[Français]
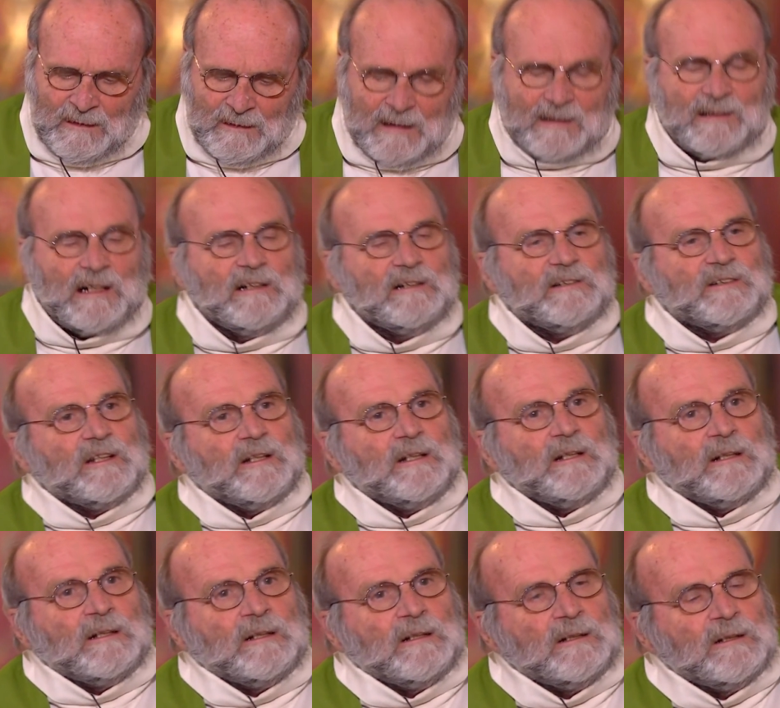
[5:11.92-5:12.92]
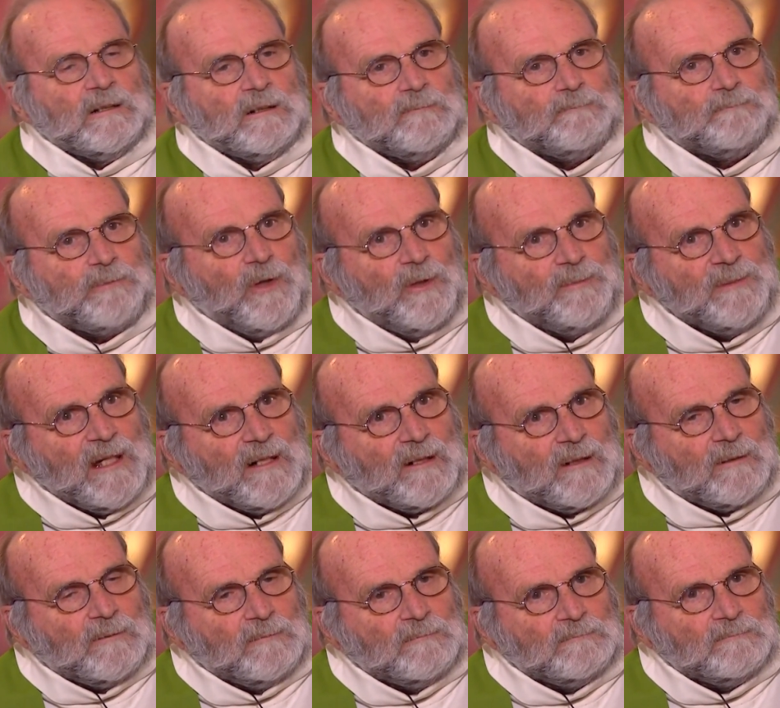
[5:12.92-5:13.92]
La qualité
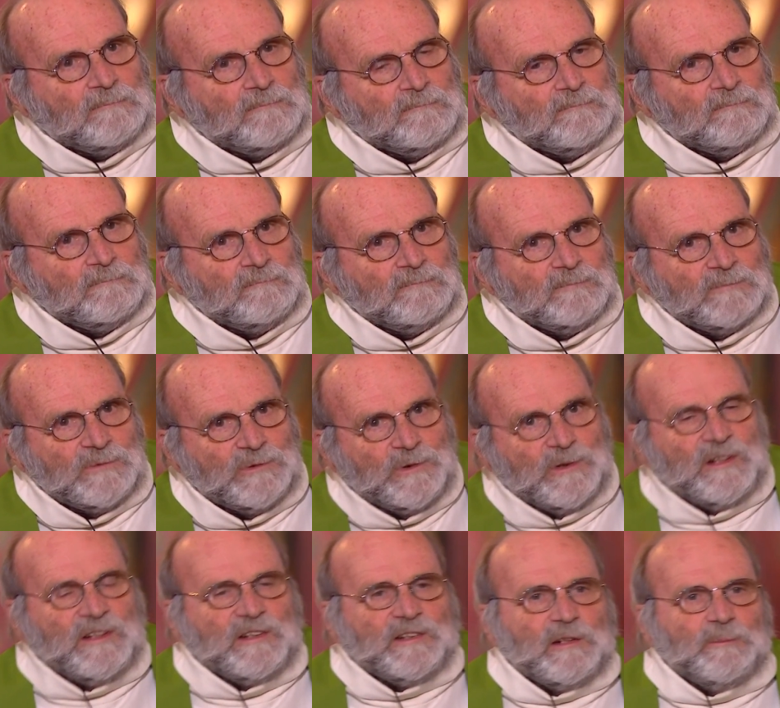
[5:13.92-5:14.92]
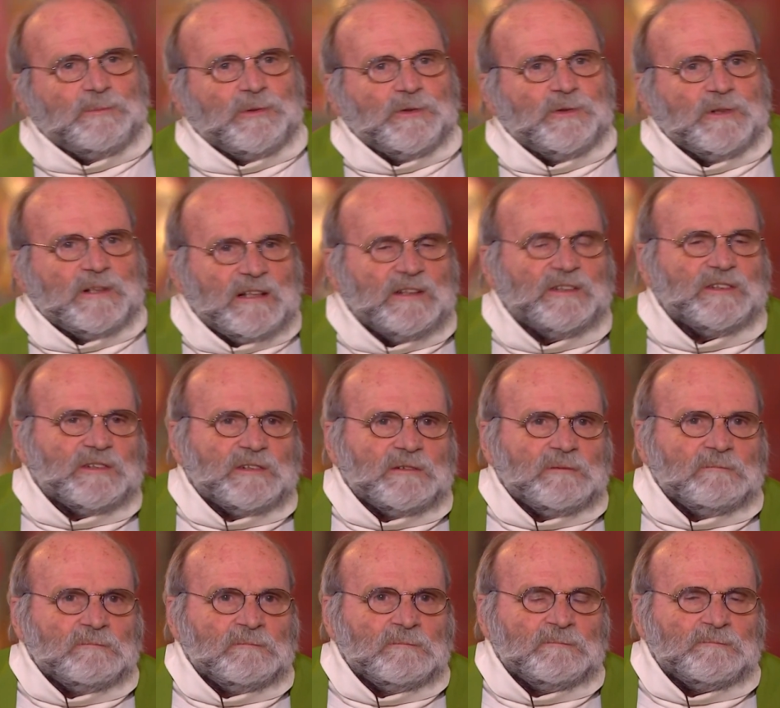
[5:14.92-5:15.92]
première du disciple du Christ,
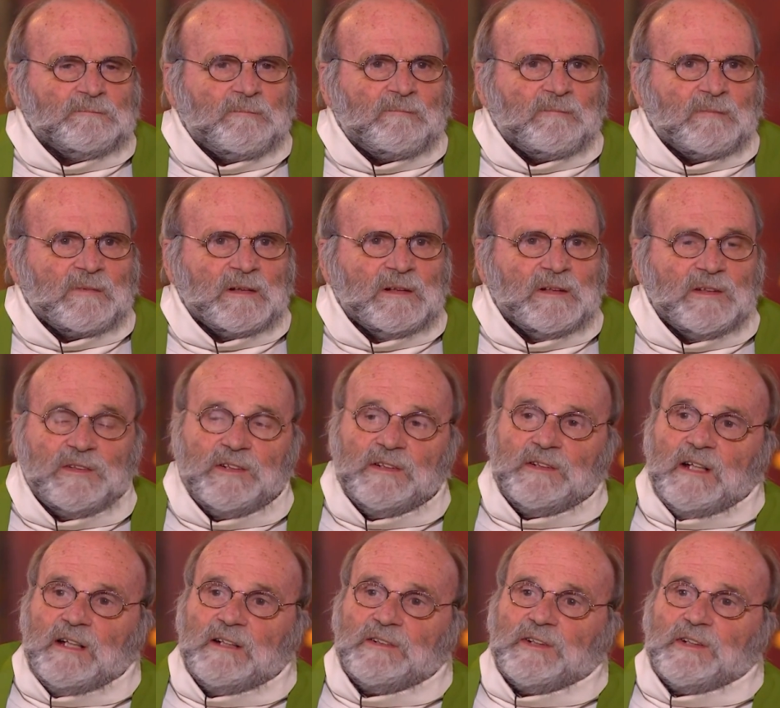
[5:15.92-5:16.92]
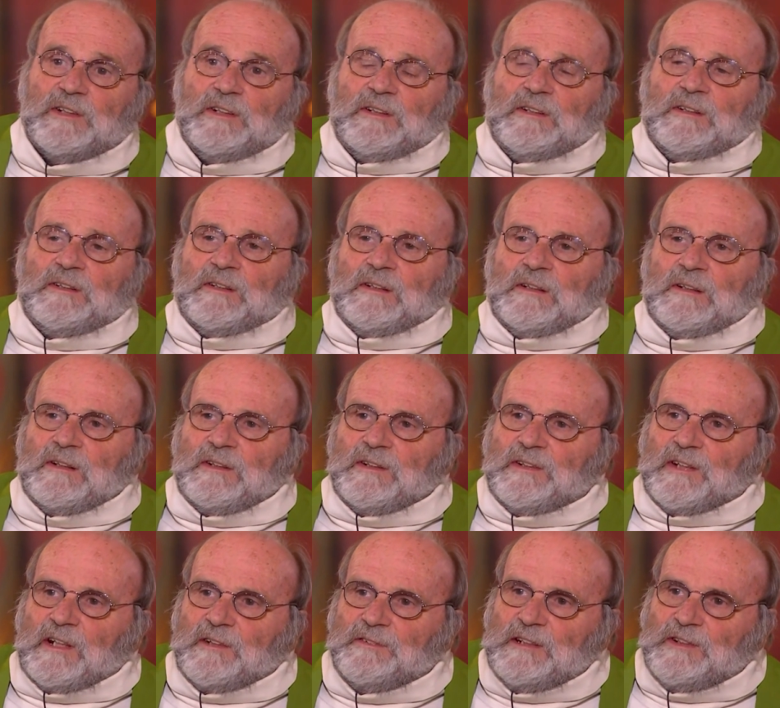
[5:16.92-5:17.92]
c'est d'être euh,
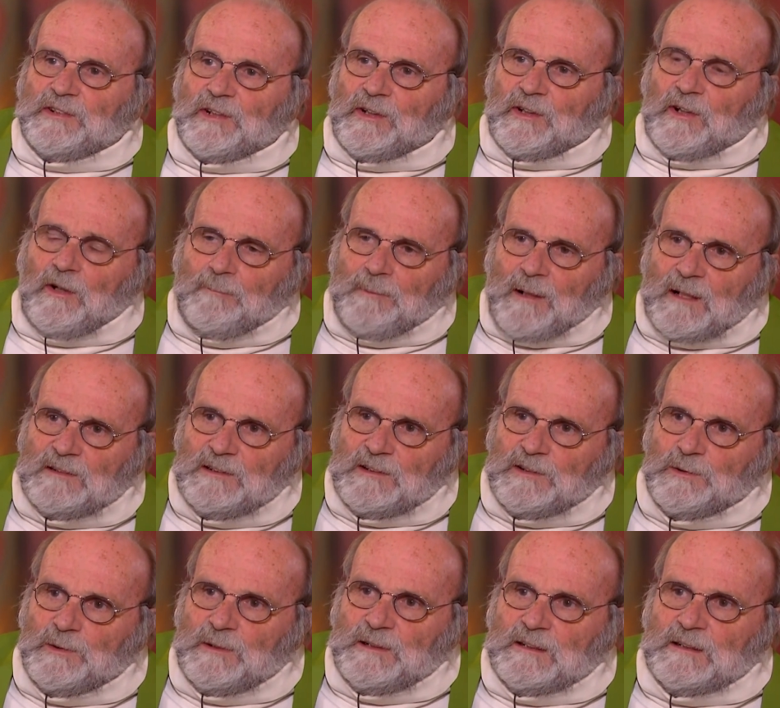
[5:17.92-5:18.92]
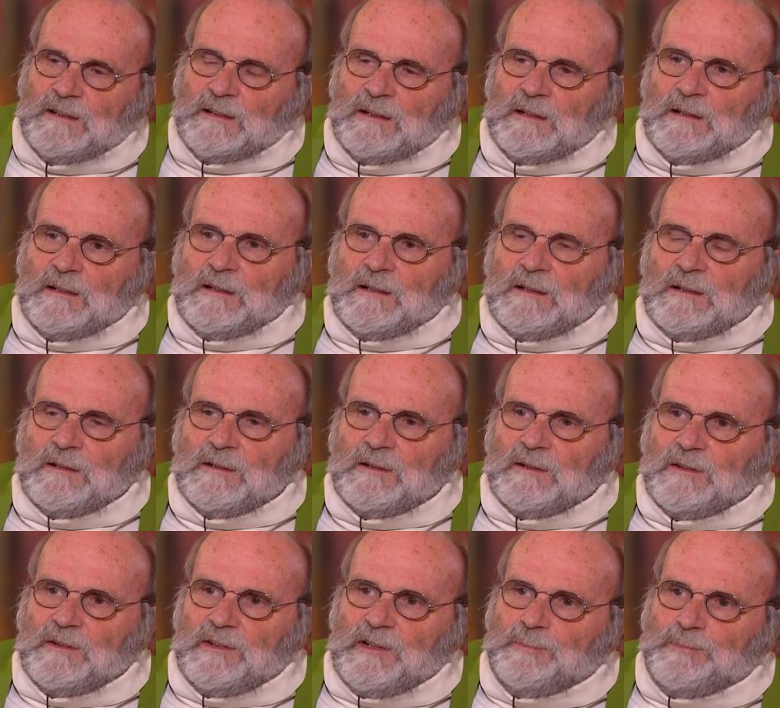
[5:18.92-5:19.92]
serviteur, en particulier
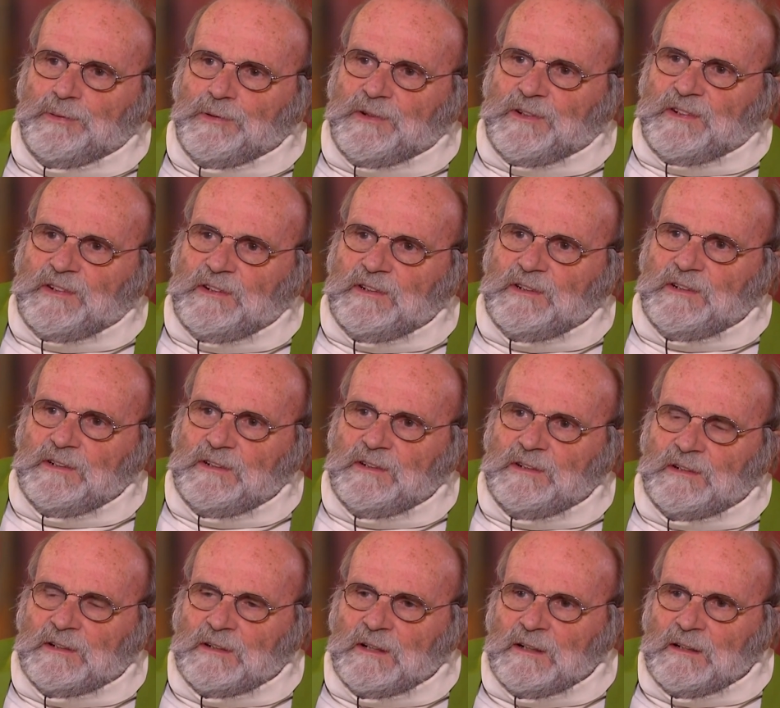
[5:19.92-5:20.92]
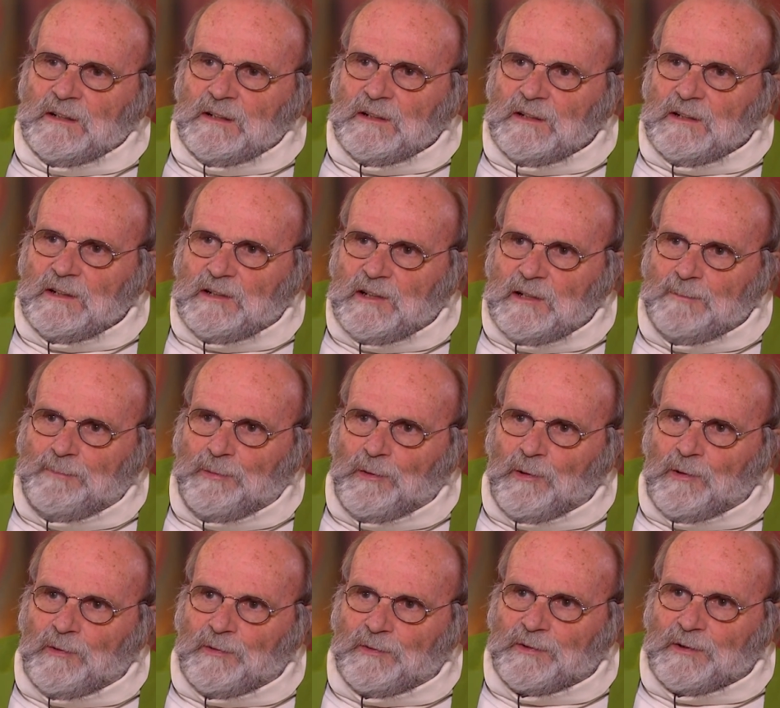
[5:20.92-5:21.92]
des petits et des
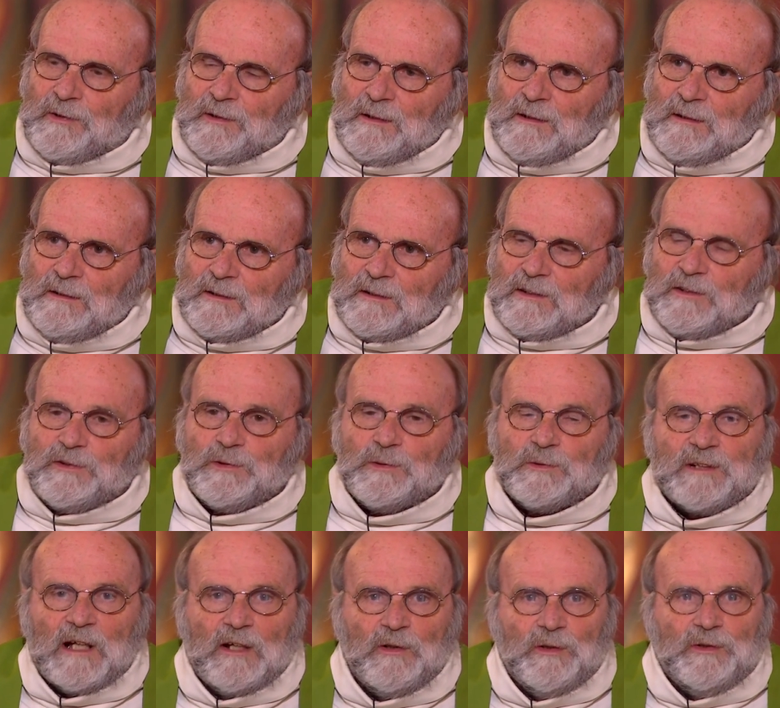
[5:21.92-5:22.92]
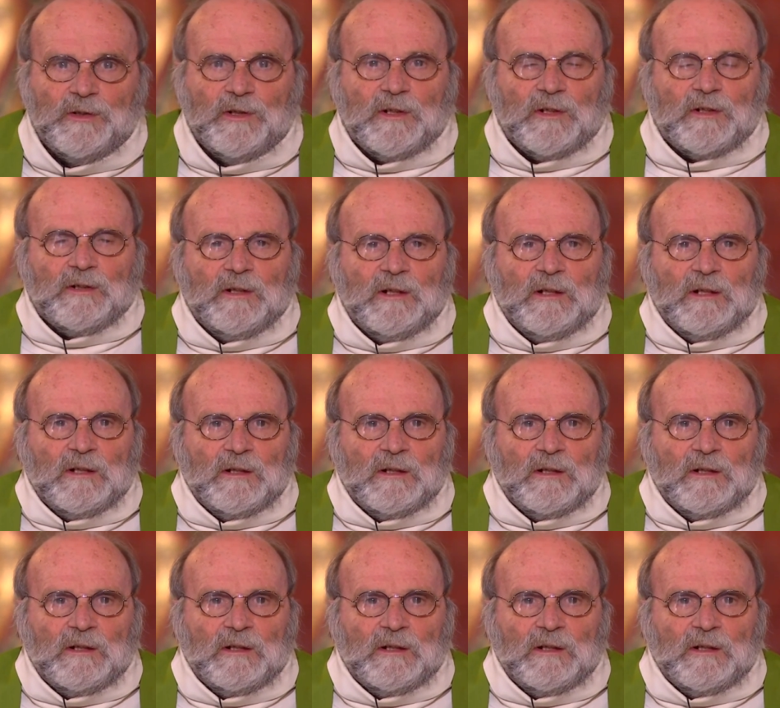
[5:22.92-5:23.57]
pauvres qui sont à l'honneur,